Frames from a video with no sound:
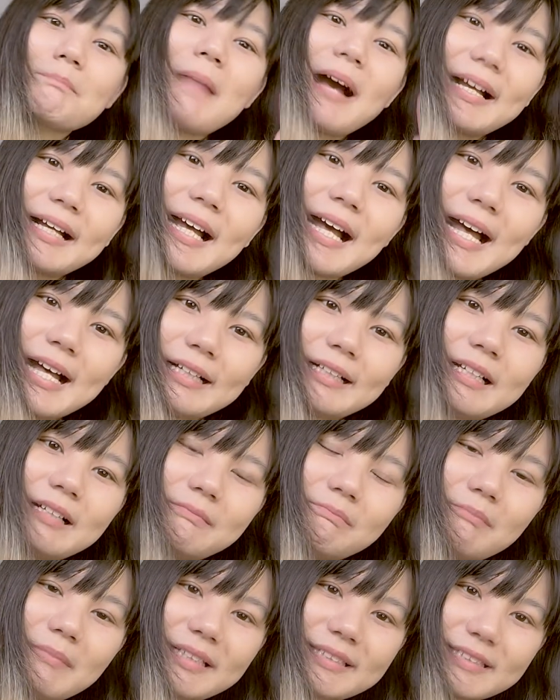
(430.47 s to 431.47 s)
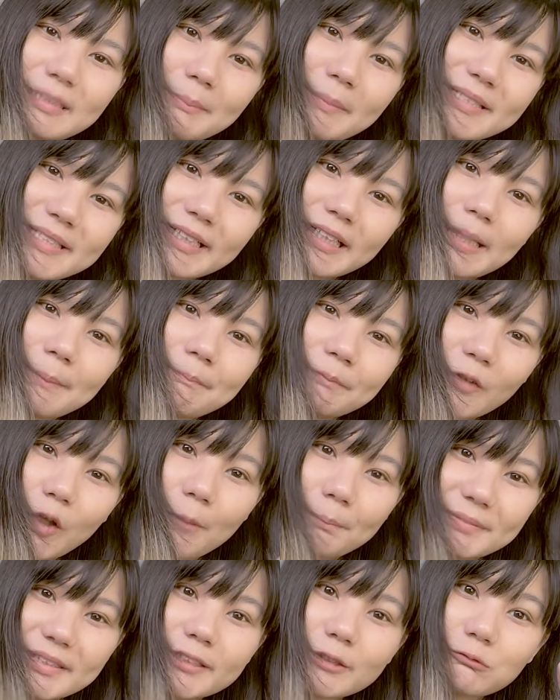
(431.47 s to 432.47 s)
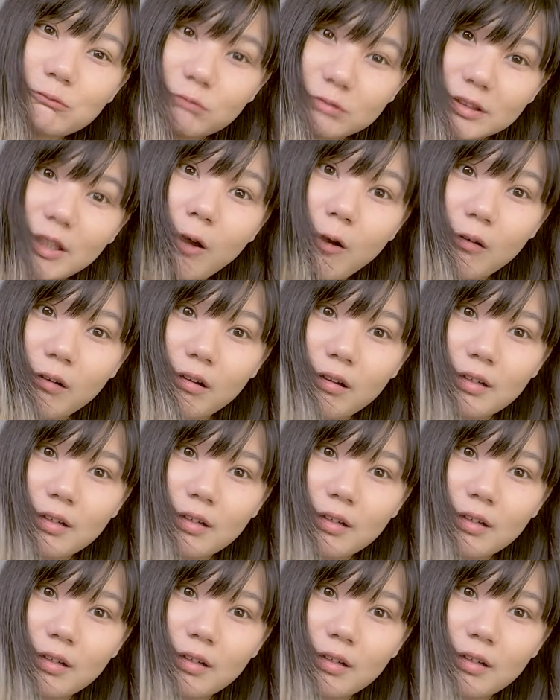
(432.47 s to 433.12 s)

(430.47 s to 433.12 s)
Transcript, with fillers: บางครั้งอ่ะมันจะไม่ใช่คำตอบที่ถูกต้อง